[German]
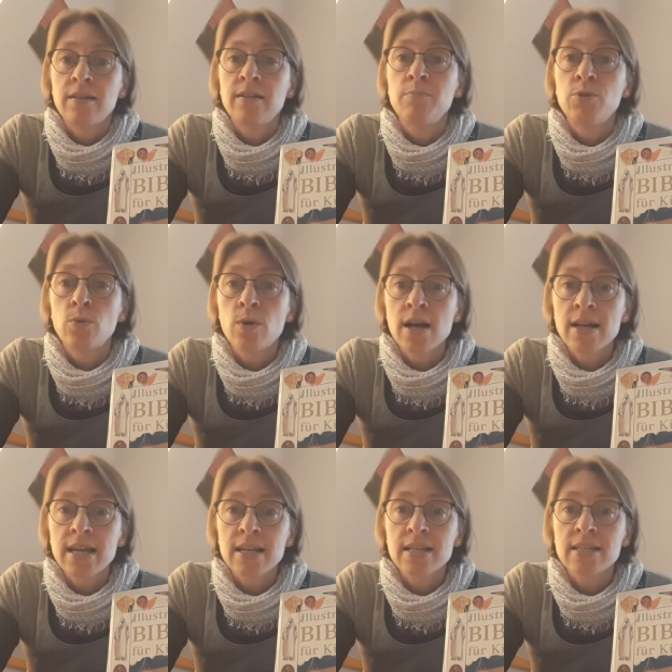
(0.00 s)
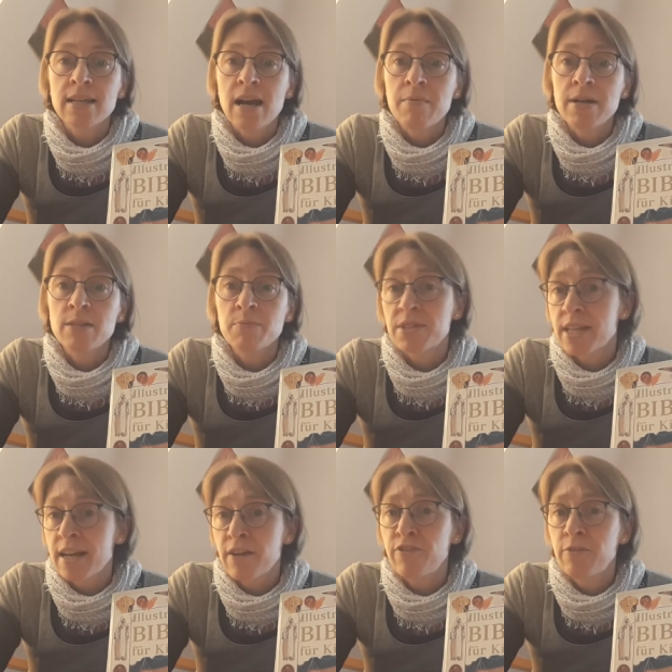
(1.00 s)
Dem Noah ging das damals mit
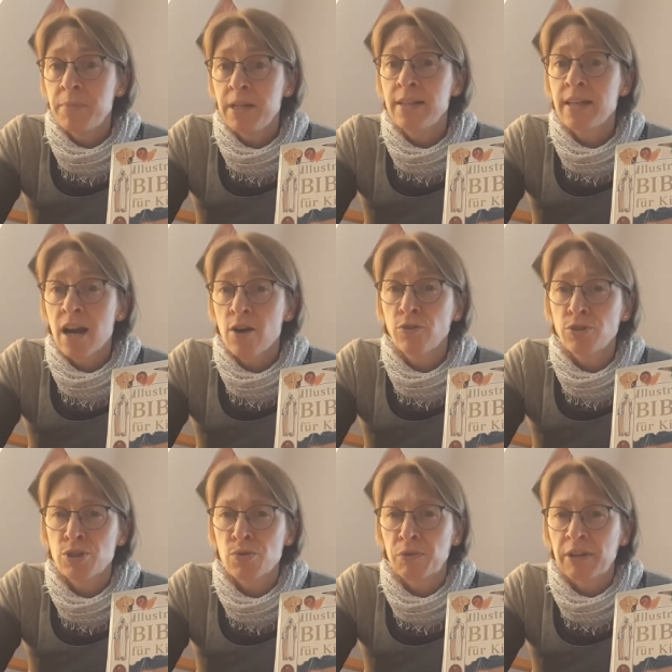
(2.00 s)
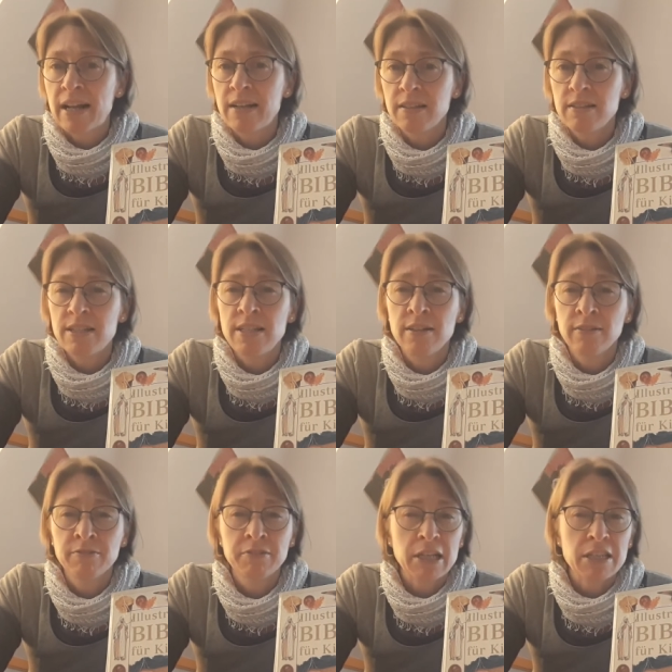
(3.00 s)
seiner Familie auch so und all den
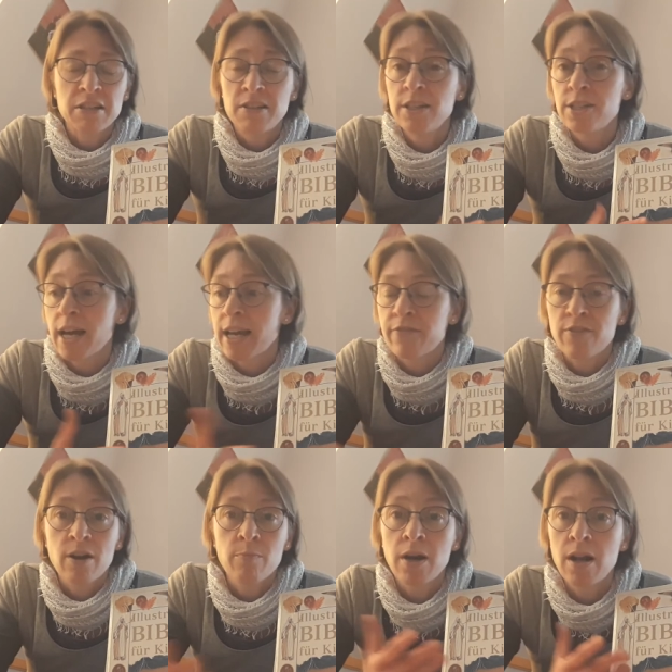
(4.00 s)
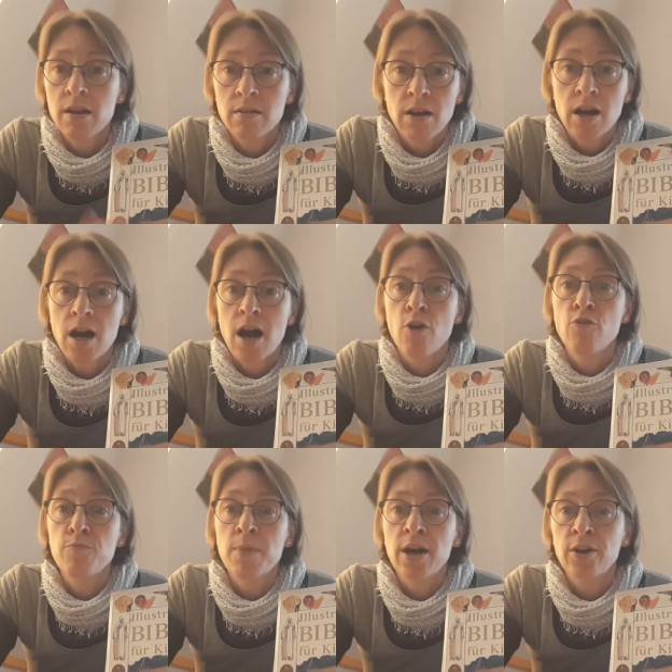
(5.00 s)
Tieren, dass sie nicht einfach mal
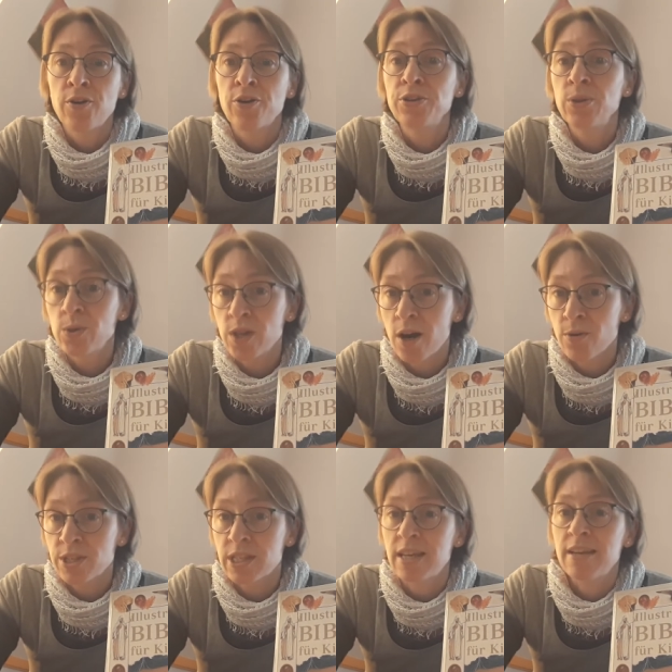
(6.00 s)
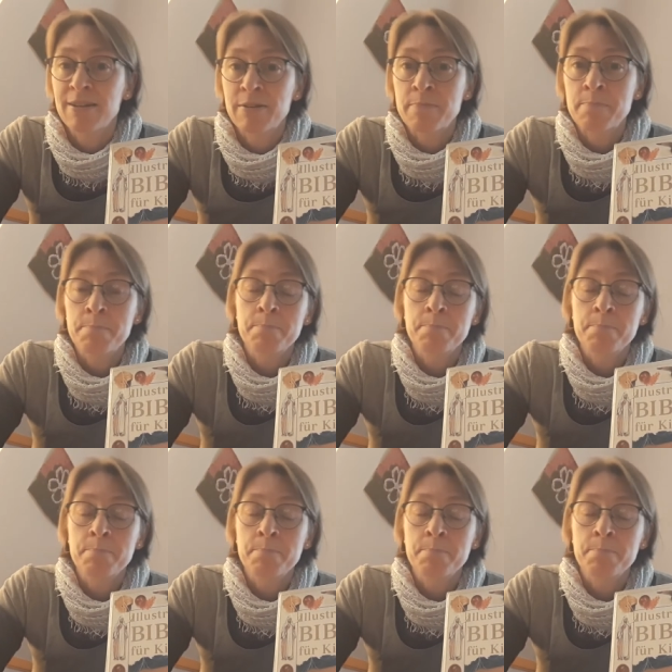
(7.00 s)
aufmachen konnten und rausgehen.